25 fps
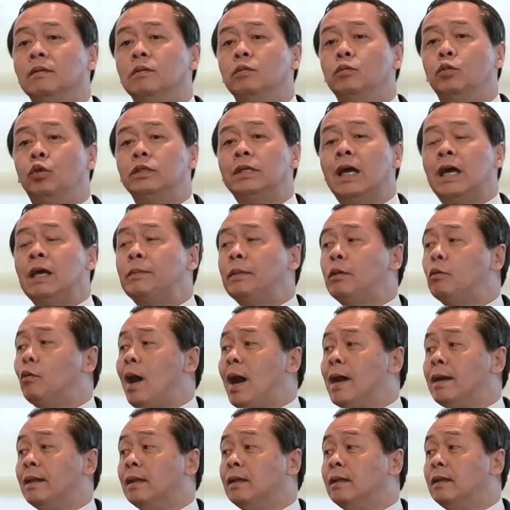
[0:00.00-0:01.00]
หัวใจมัน
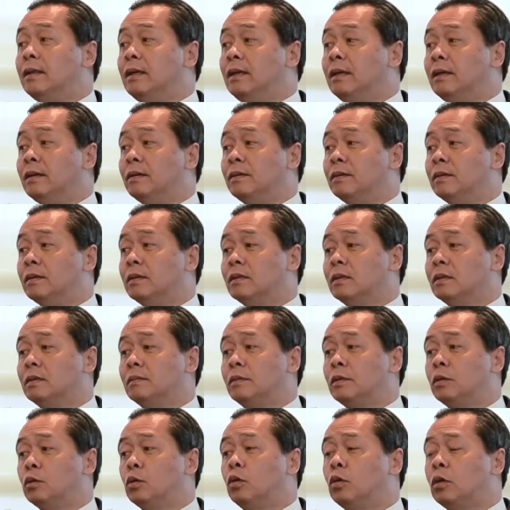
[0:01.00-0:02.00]
วายทันที
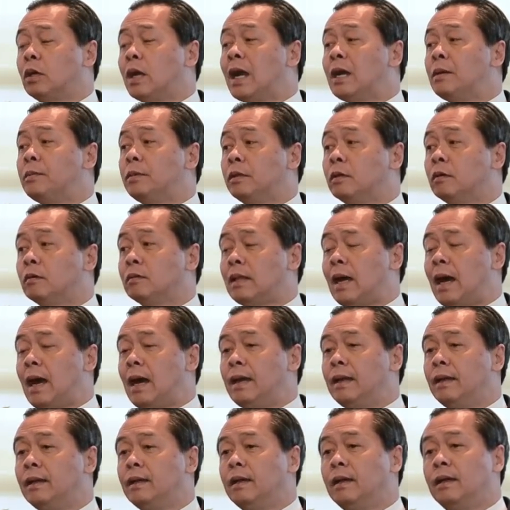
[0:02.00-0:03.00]
มันทนไข้มันต้องตา
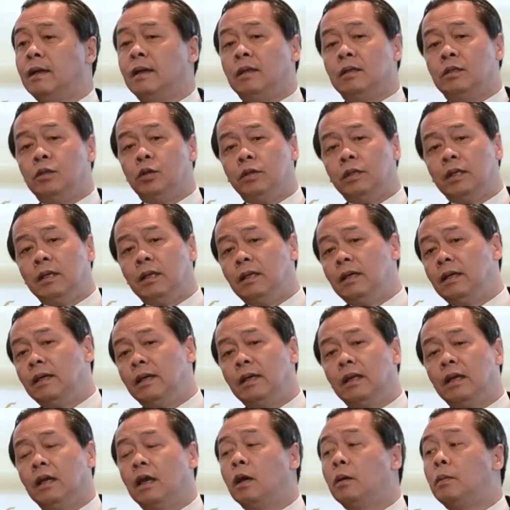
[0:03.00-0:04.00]
ย ส่วนที่เหลือ
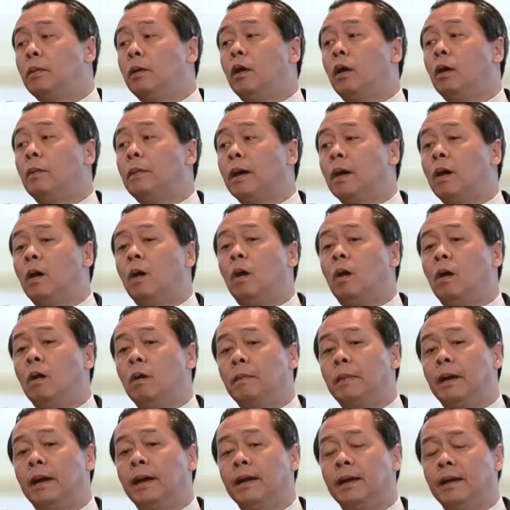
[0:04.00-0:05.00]
นี่ก็พอประคอง
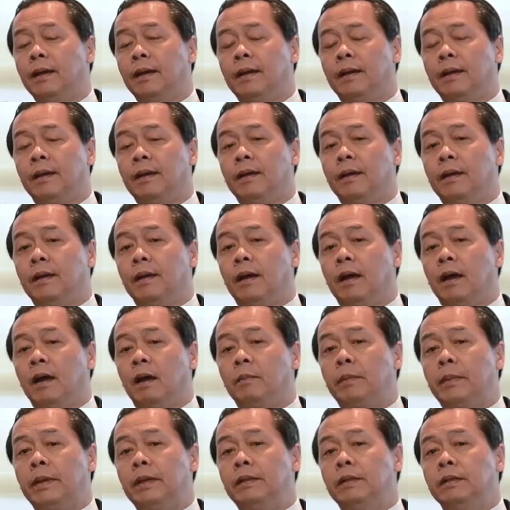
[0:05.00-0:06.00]
ไป
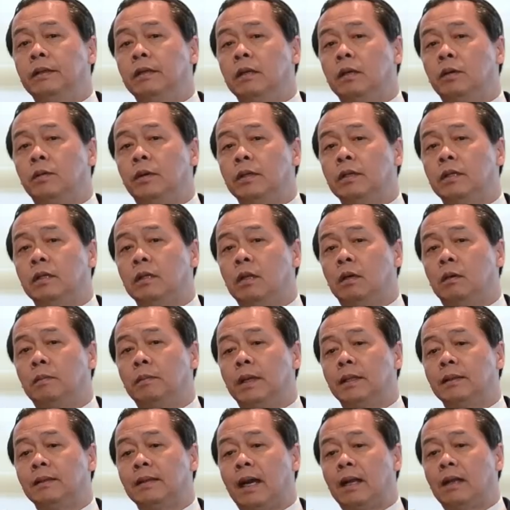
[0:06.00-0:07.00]
ไม่ถึงกับว่าจะต้อง
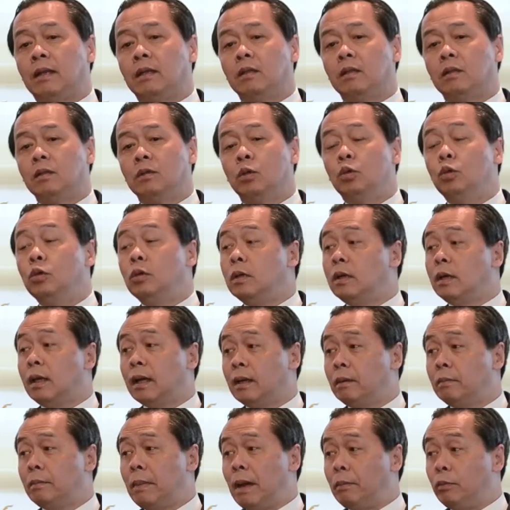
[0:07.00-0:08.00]
มาตัดทุนกั
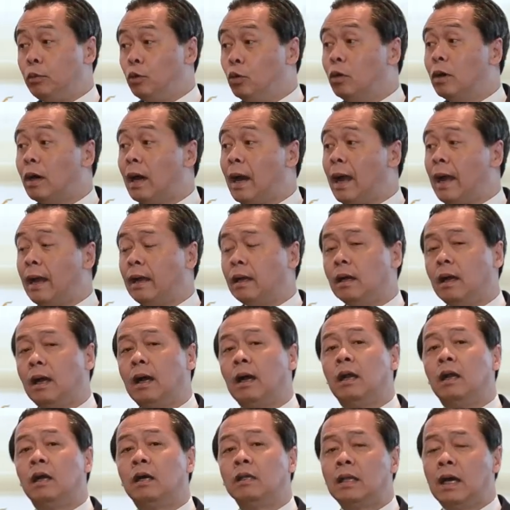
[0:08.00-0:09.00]
นแบบรุนแรง
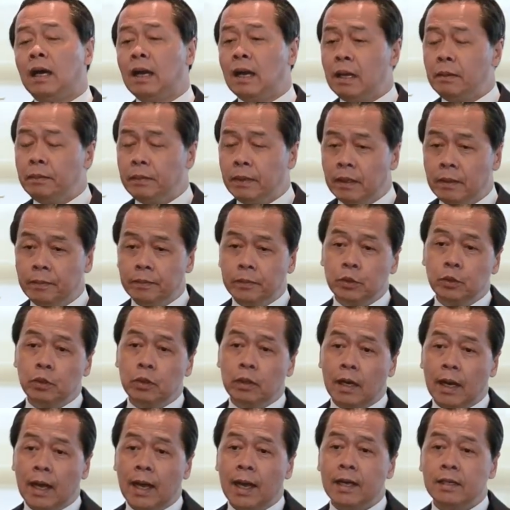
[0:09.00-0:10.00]
แล้วอะไรเพิ่มทุน
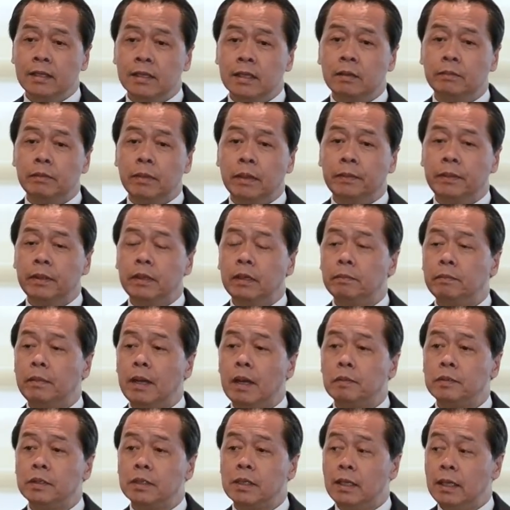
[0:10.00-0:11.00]
ได้ เช่นไปเพิ่มแบ
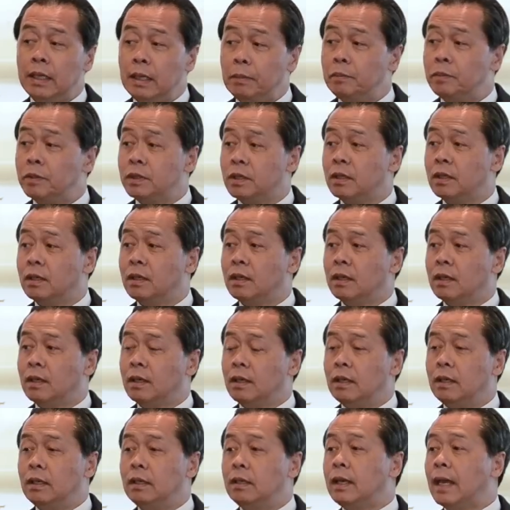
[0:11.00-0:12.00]
บสลิป
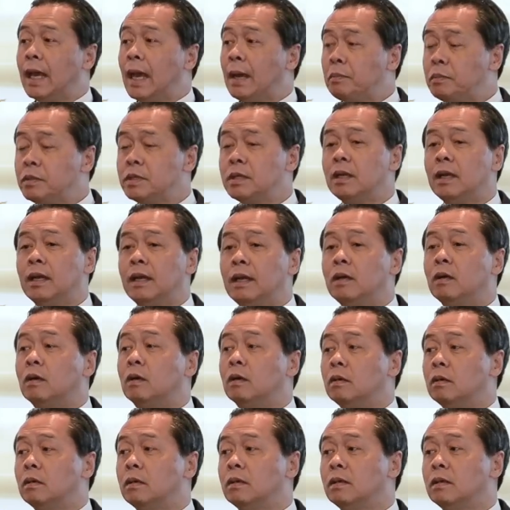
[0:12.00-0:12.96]
หรือแคปอะไรของ